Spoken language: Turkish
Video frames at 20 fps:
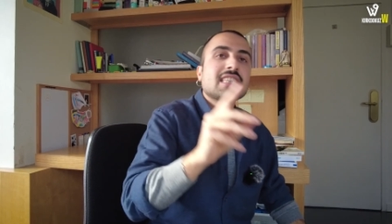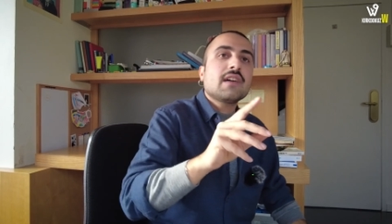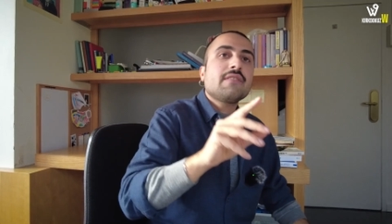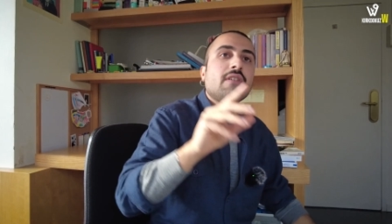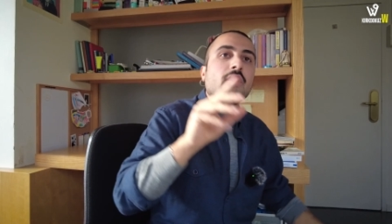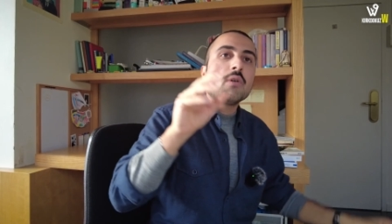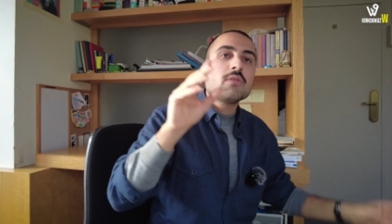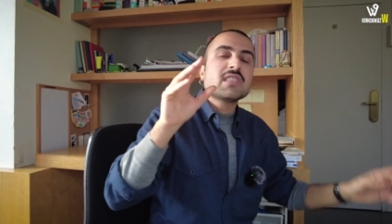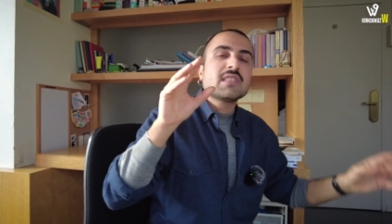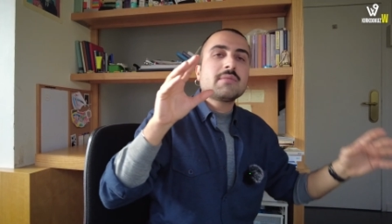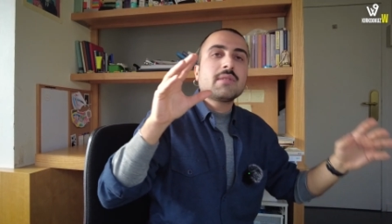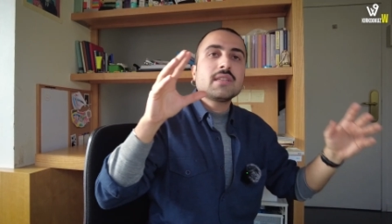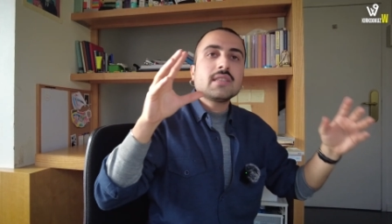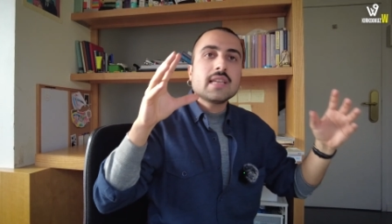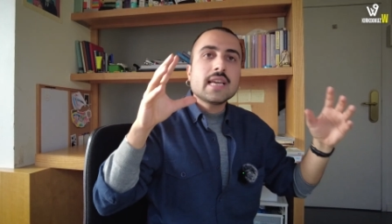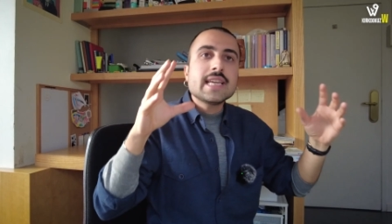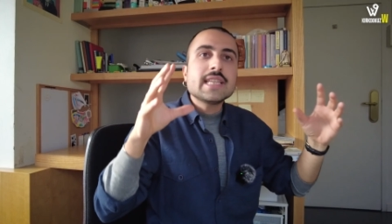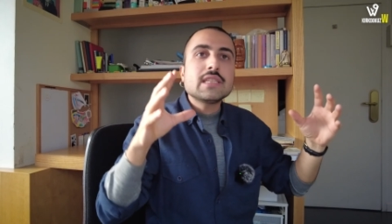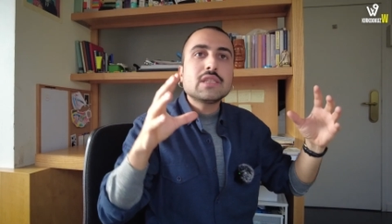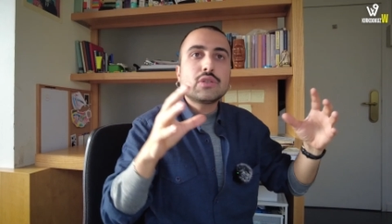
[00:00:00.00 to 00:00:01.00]
defa o zaman
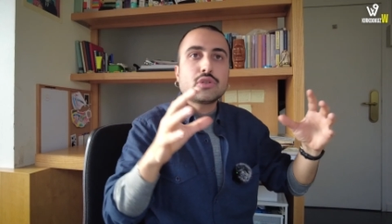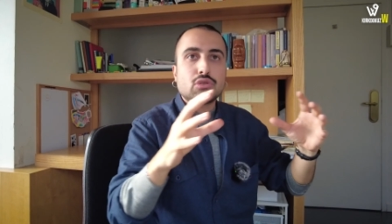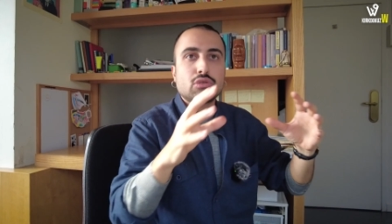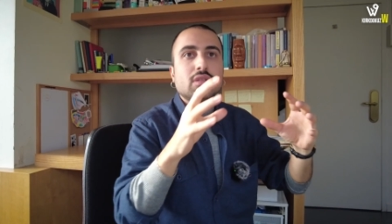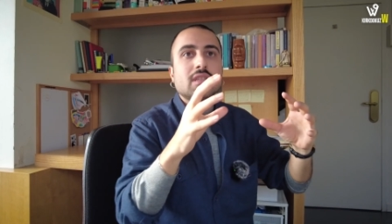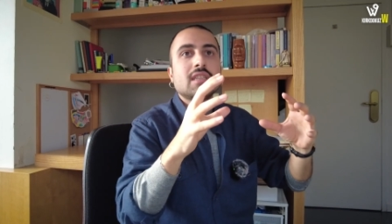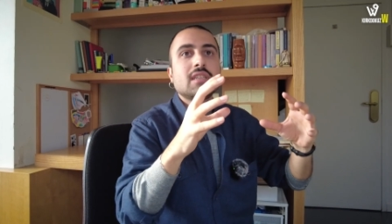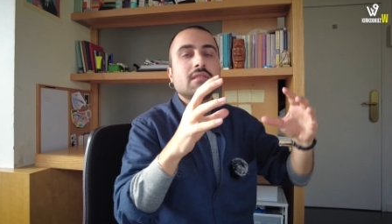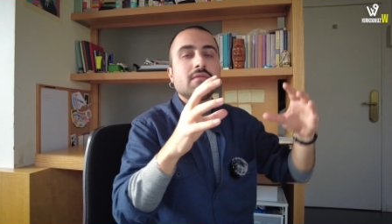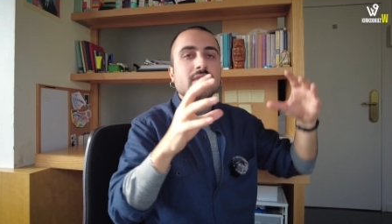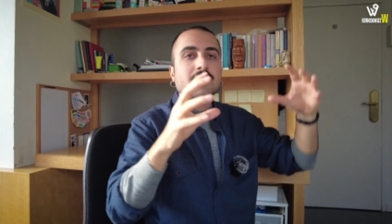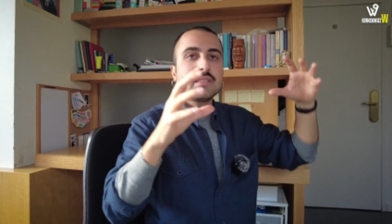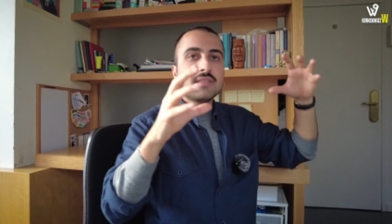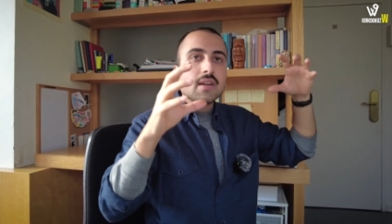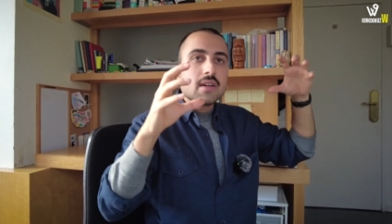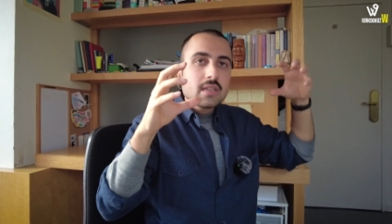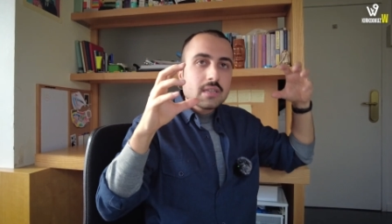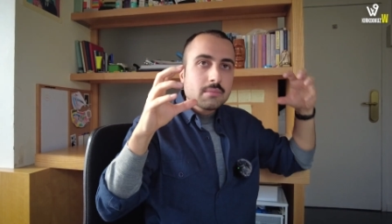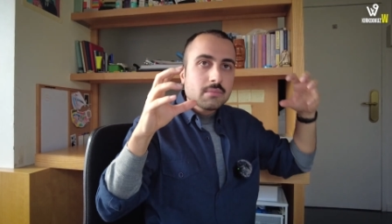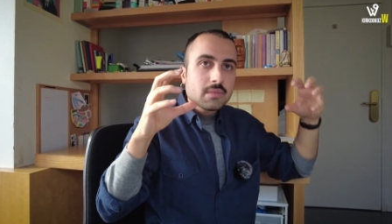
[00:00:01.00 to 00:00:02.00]
endüstri ve
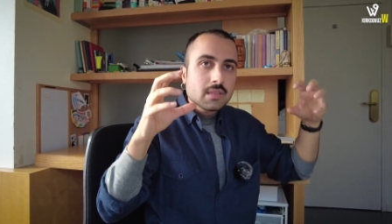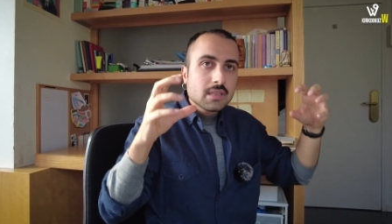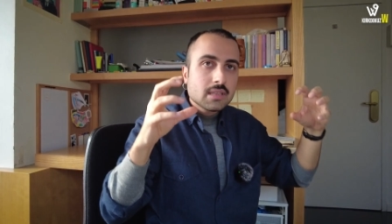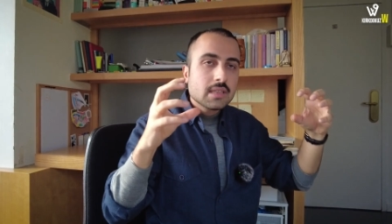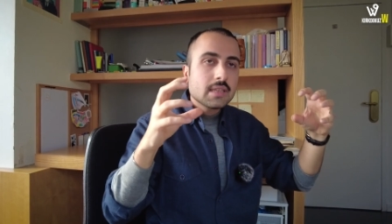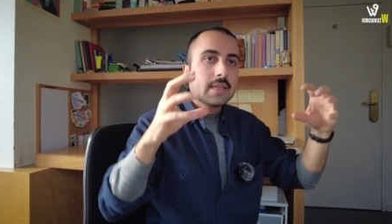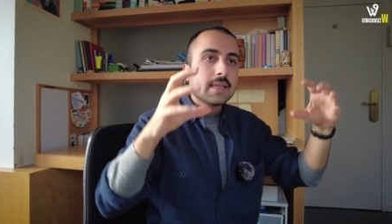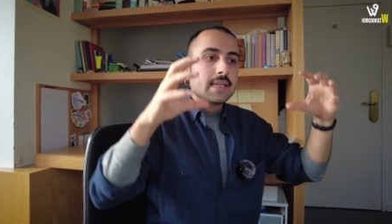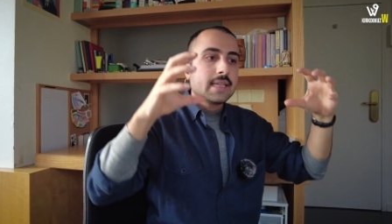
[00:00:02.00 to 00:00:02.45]
tarımın